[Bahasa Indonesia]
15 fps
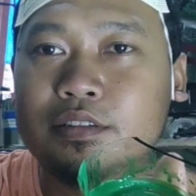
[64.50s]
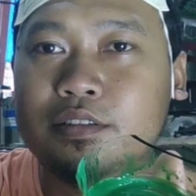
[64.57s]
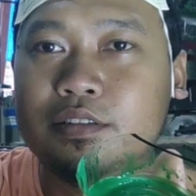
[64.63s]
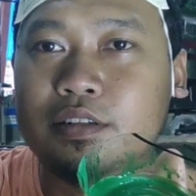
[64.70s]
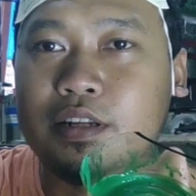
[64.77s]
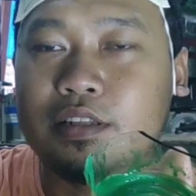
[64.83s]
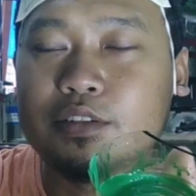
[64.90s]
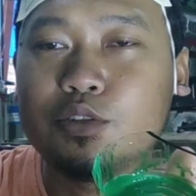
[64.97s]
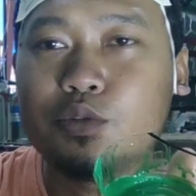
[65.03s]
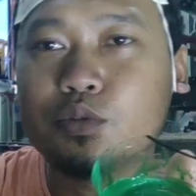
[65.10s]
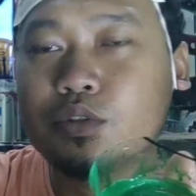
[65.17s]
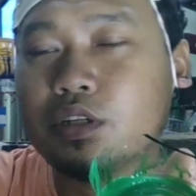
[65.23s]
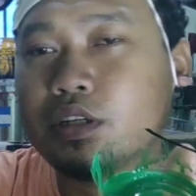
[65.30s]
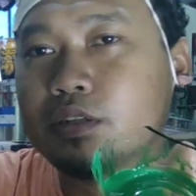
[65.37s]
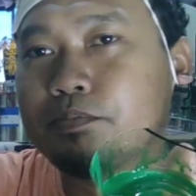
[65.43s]
nanti
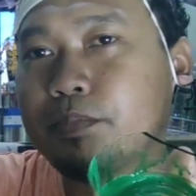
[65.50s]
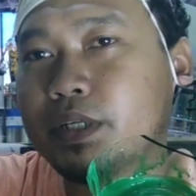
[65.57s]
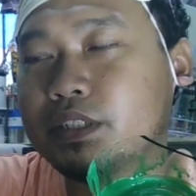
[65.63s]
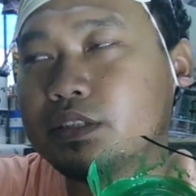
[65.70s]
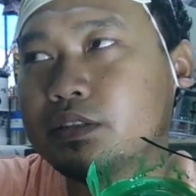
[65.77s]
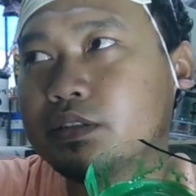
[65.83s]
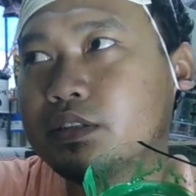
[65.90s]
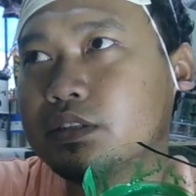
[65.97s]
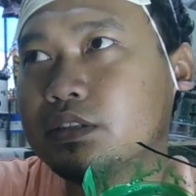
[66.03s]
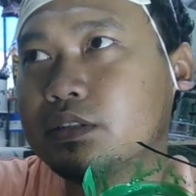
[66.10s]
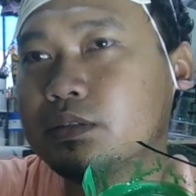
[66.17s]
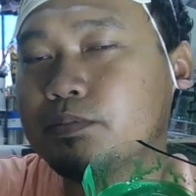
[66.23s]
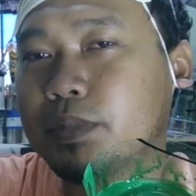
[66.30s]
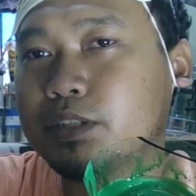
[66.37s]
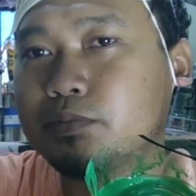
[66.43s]
susah pas
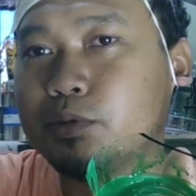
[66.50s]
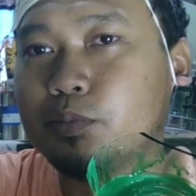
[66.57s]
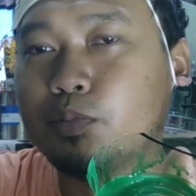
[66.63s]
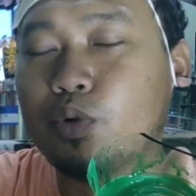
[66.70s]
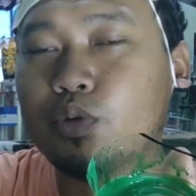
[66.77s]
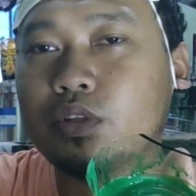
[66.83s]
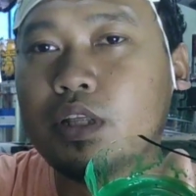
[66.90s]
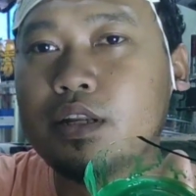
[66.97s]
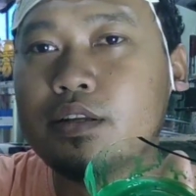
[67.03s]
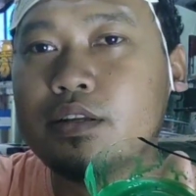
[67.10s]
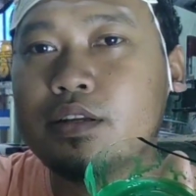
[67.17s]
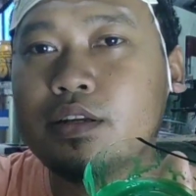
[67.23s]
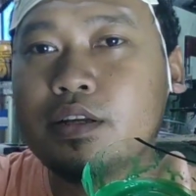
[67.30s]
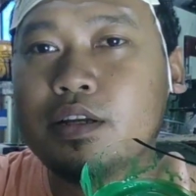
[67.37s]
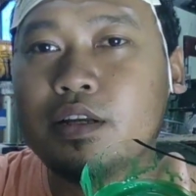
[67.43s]
pas penyemprotan
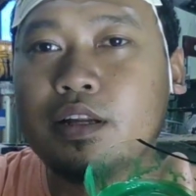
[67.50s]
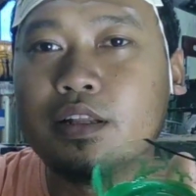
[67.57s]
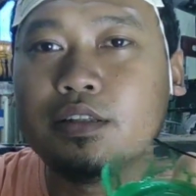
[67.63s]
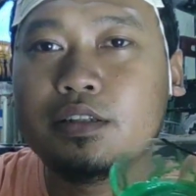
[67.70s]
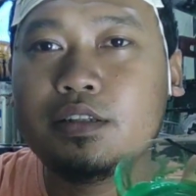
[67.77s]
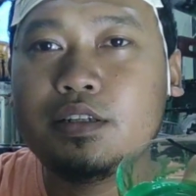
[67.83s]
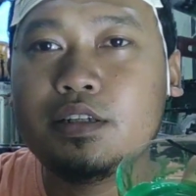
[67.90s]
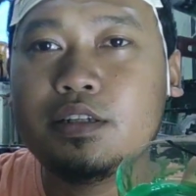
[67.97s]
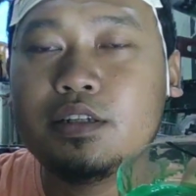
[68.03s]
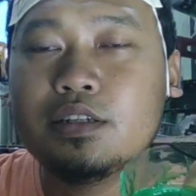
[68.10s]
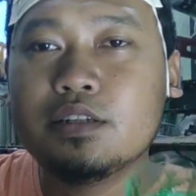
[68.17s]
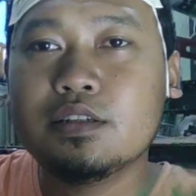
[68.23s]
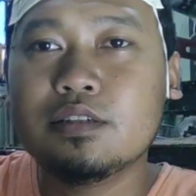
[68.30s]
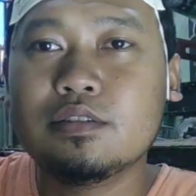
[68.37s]
nanti